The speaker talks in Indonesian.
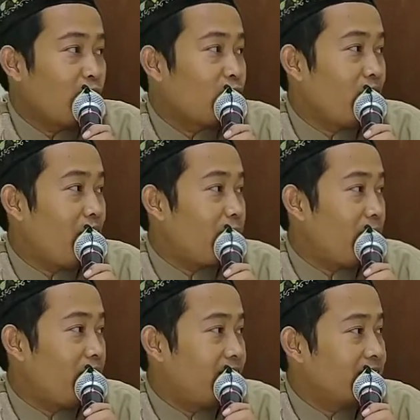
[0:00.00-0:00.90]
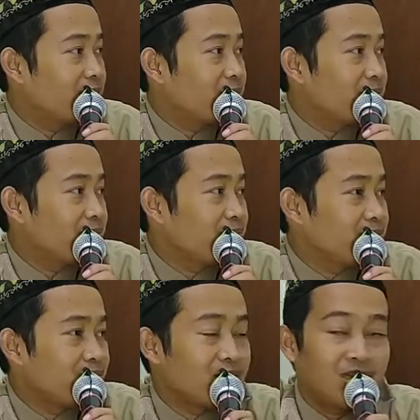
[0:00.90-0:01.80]
tahun apa?
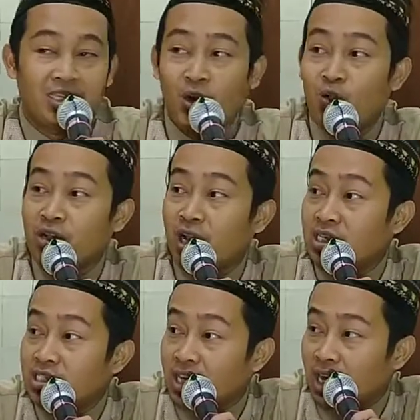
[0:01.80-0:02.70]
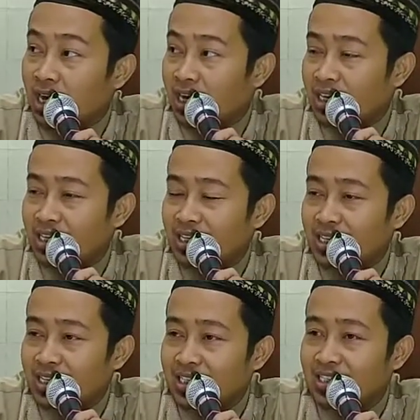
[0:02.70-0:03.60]
Tahun gajah.
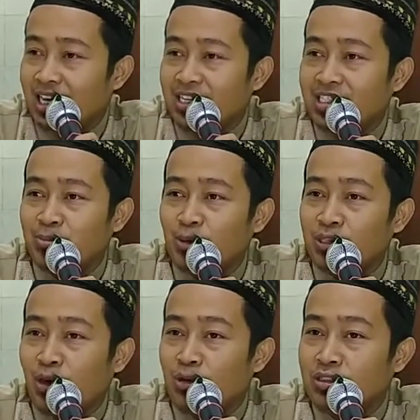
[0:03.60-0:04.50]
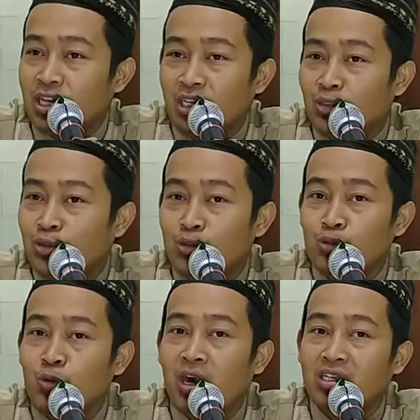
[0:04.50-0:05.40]
Tidak disebut tahun 1,
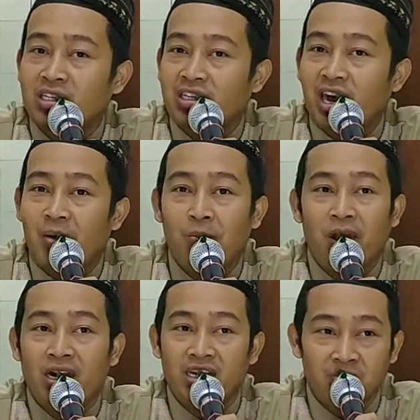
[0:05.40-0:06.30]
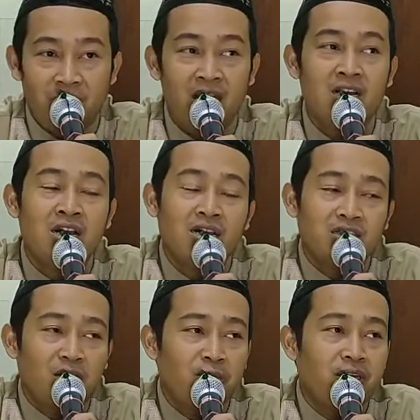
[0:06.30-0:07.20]
2, 3, 4,
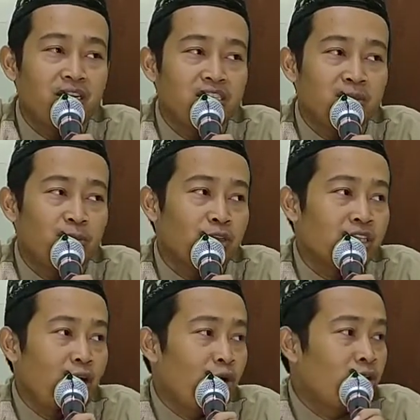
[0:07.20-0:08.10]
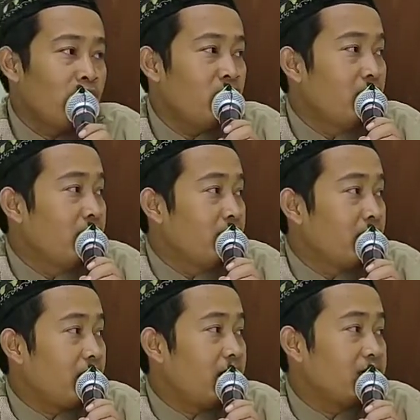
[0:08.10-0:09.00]
5 Tapi disebut tahun
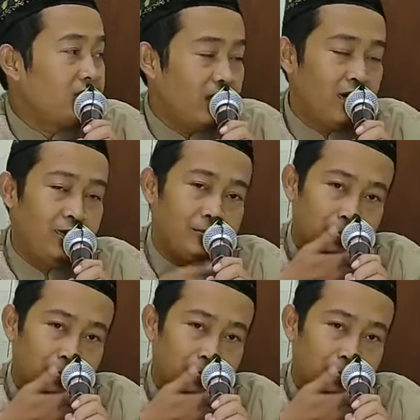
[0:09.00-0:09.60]
gajah